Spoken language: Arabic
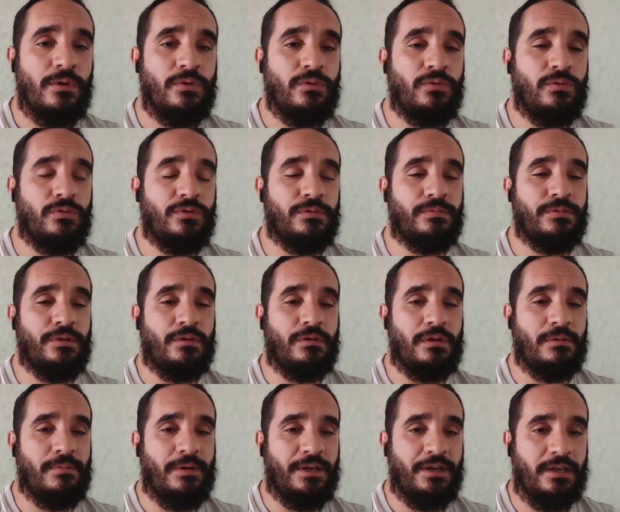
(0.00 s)
ونبداو على
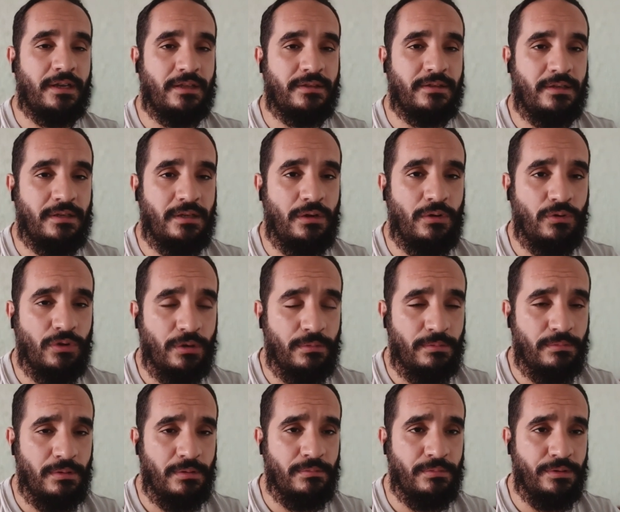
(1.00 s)
بركه الله وقبل
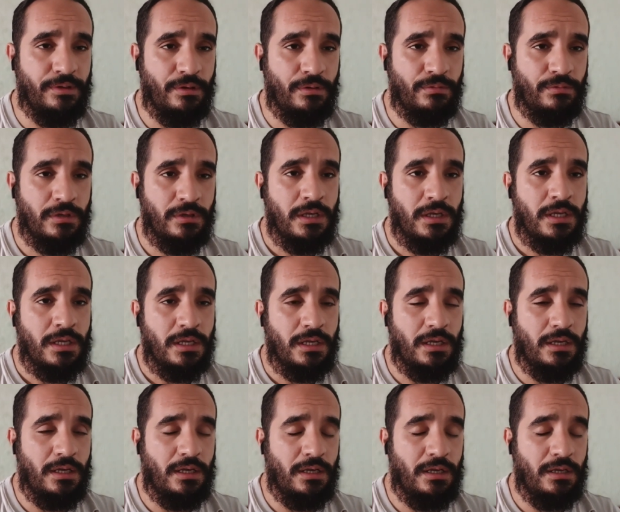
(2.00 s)
ما نبداو
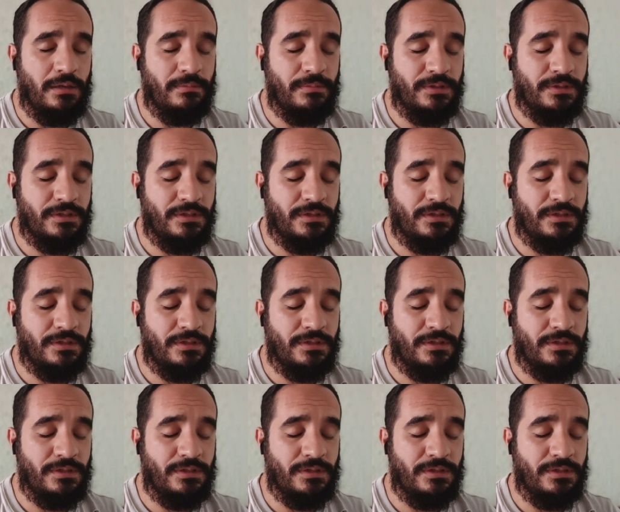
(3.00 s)
آه،